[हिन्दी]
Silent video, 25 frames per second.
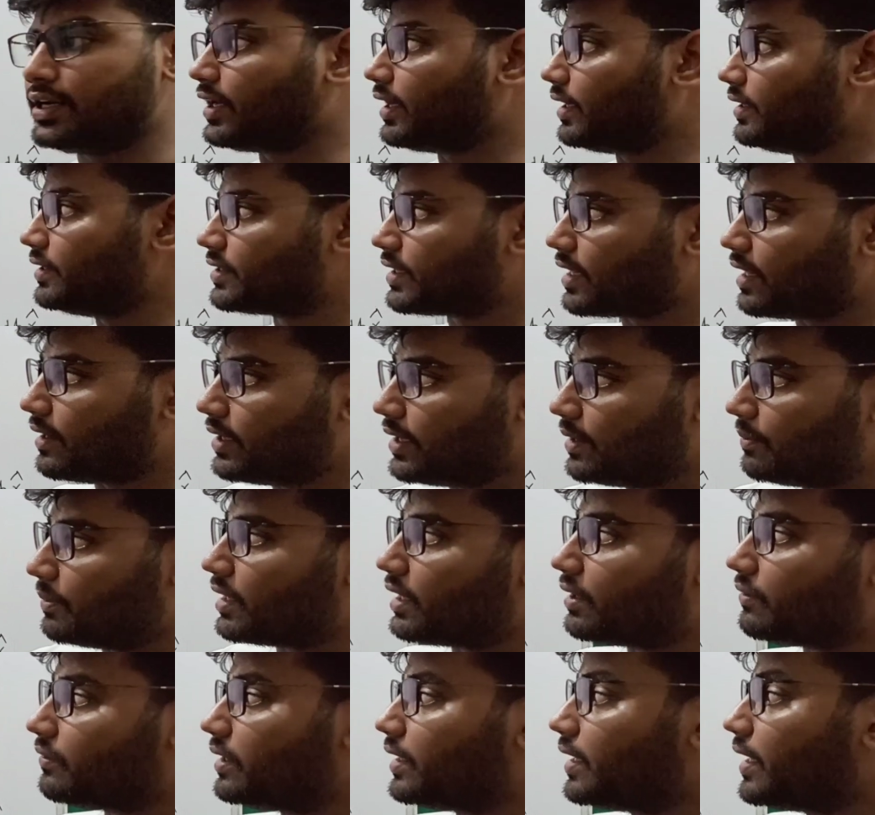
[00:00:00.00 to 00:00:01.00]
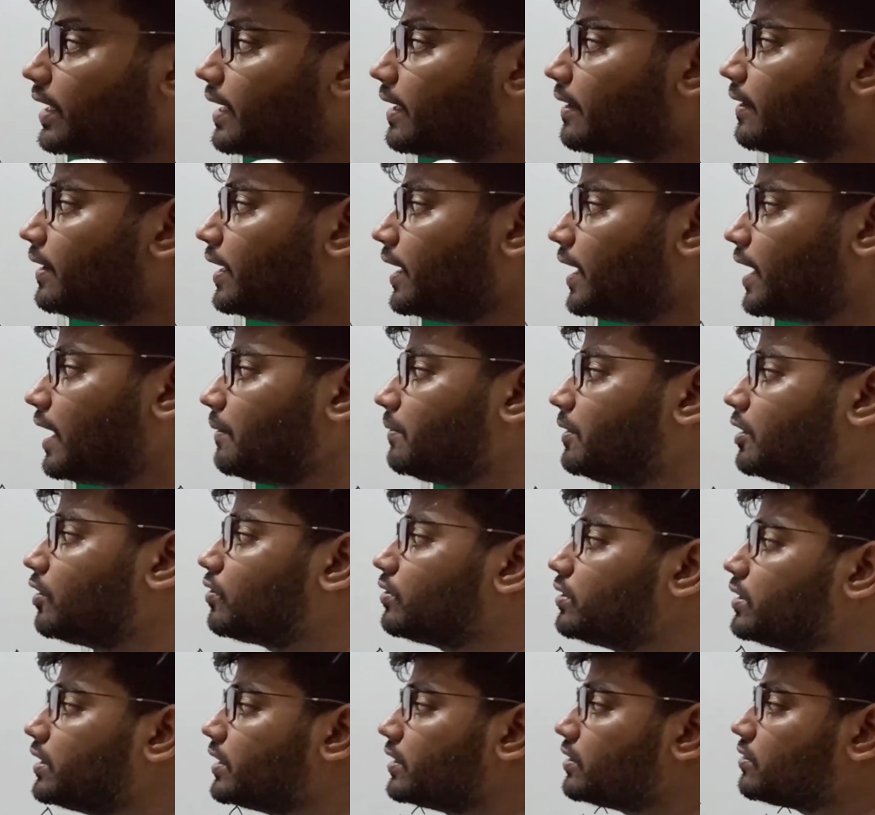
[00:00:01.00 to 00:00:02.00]
ठीक है इसका ये मतलब नहीं है अब
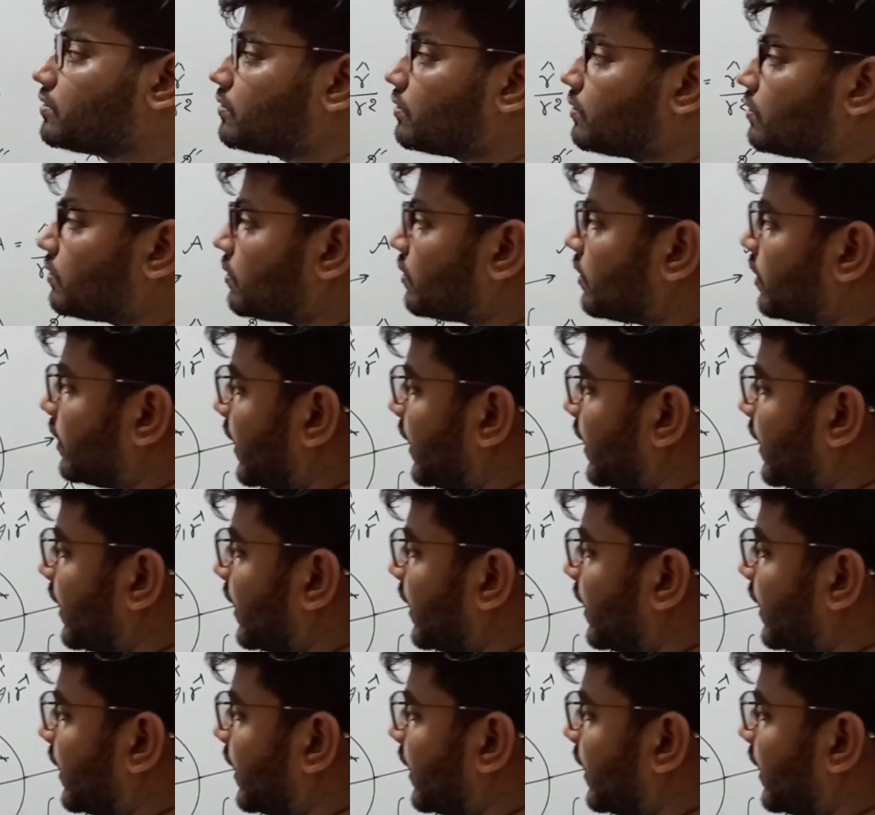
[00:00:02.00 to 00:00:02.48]
देखो ये जो